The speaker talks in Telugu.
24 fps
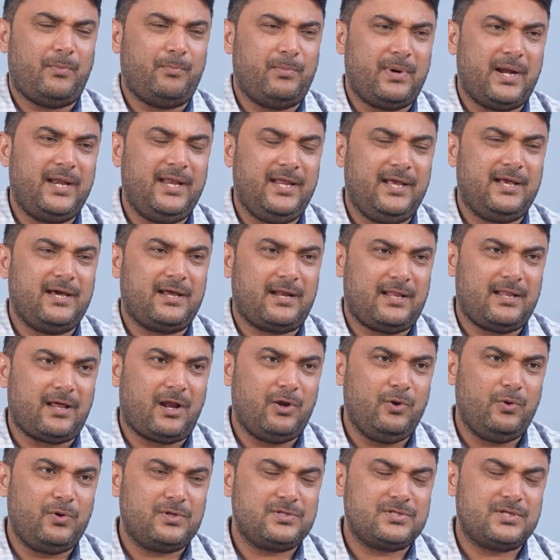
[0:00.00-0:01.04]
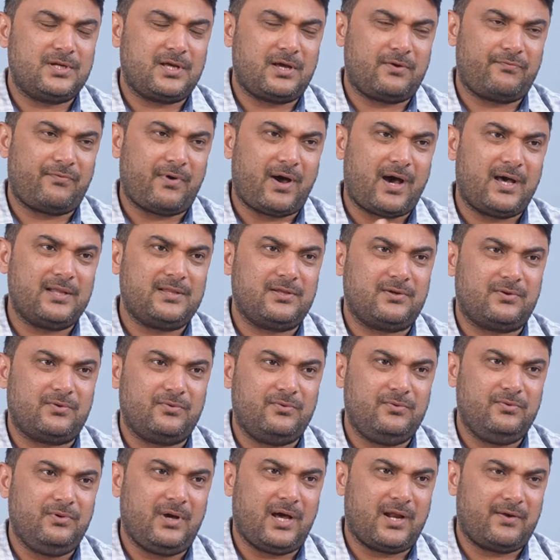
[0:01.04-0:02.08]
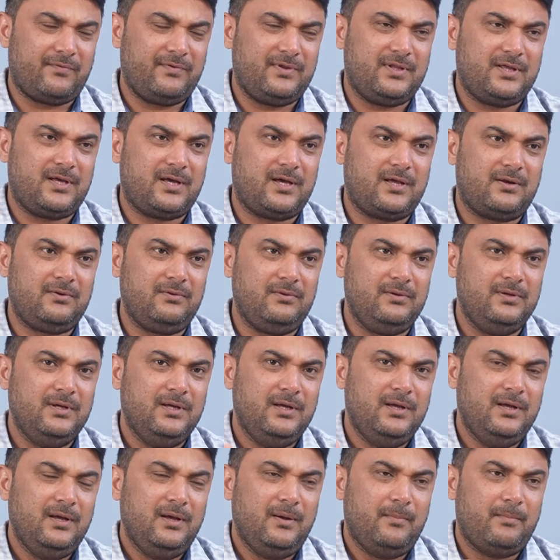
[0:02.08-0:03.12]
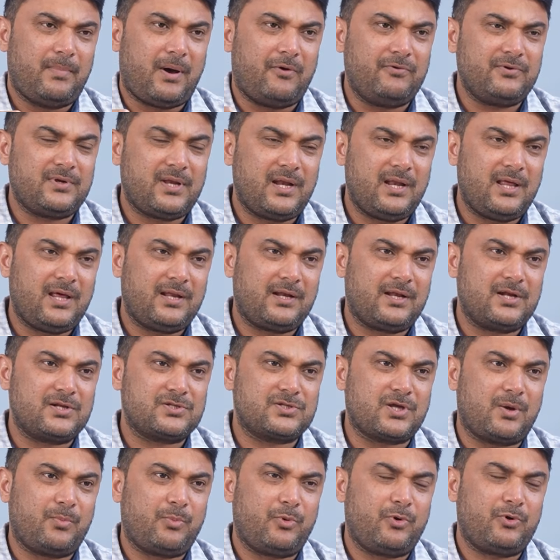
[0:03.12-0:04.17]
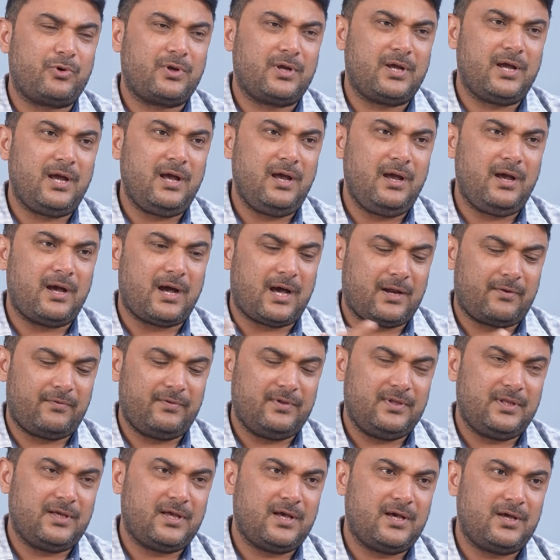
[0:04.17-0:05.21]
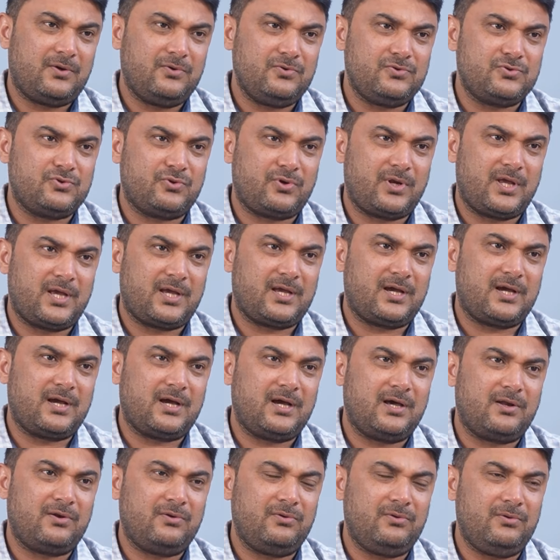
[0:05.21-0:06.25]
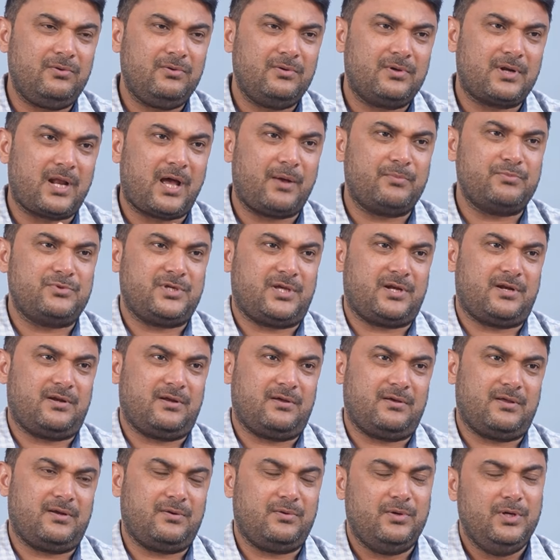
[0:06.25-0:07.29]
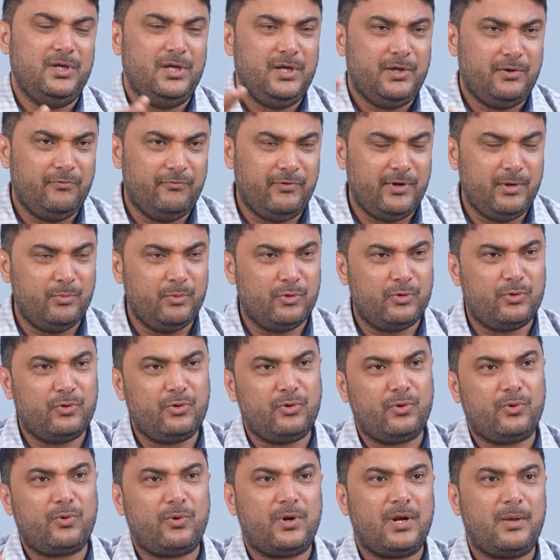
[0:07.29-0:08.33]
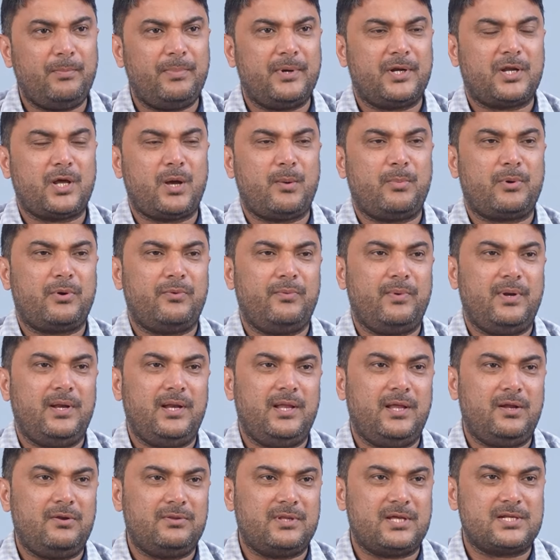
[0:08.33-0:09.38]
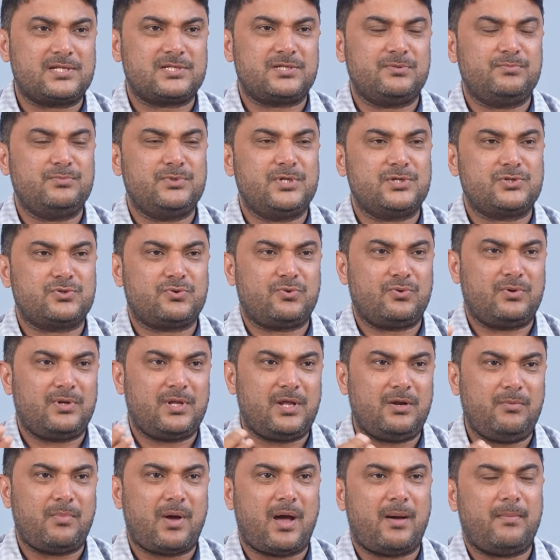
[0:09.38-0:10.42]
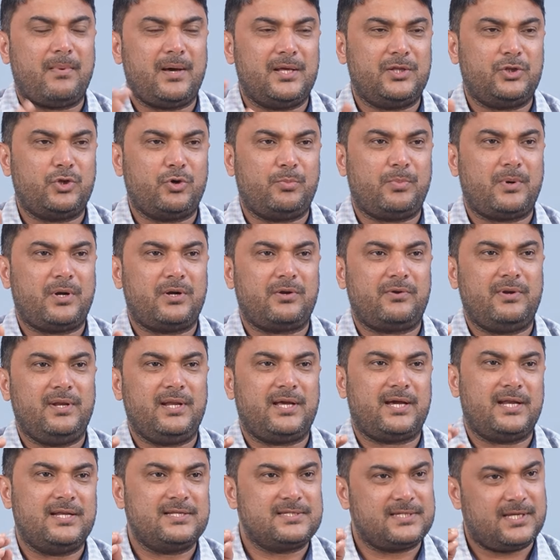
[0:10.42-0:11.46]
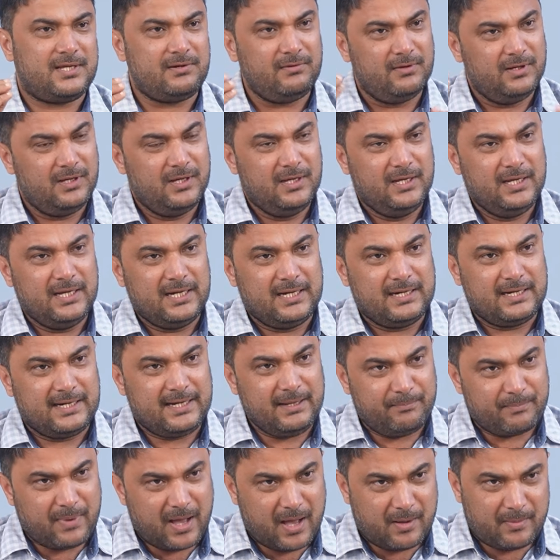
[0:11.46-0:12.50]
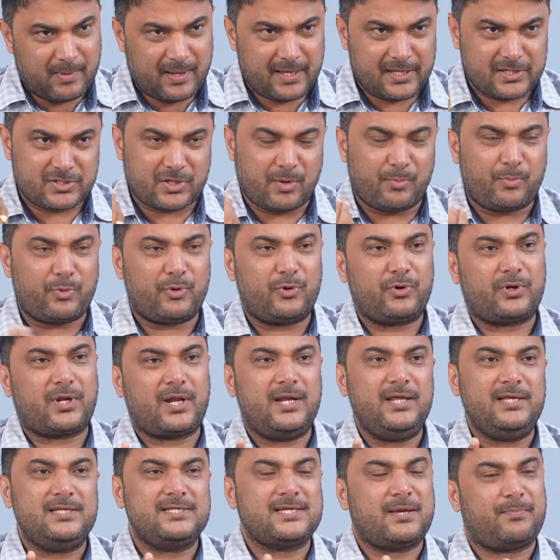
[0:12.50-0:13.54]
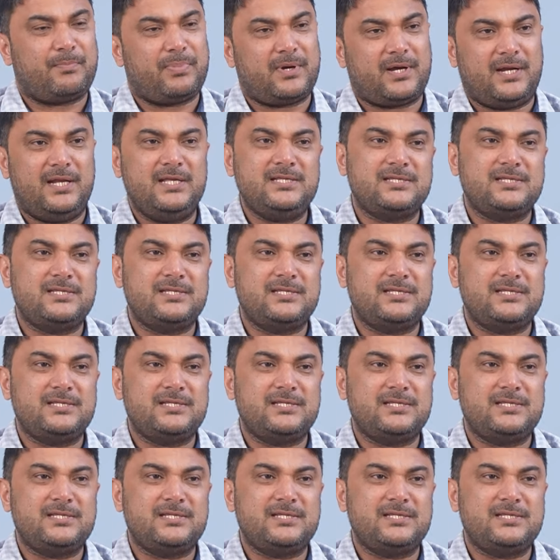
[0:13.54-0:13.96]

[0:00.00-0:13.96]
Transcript: బండి గారు అల్లు అర్జున్ గారు ఫాదరు అరవింద్ గారు పవన్ కళ్యాణ్ గారికి సపోర్ట్గా అరవింద్ గారు సురేఖ గారు రామ్ చరణ్ గారు వీళ్ళు ముగ్గురు కూడా పిఠాపురం వెళ్ళారు దర్శనం చేసుకున్నారు బాబాయ్తో పాటు వెళ్ళి కలిశారు అంటే బాబాయ్కి సపోర్ట్ అని చెప్పకనే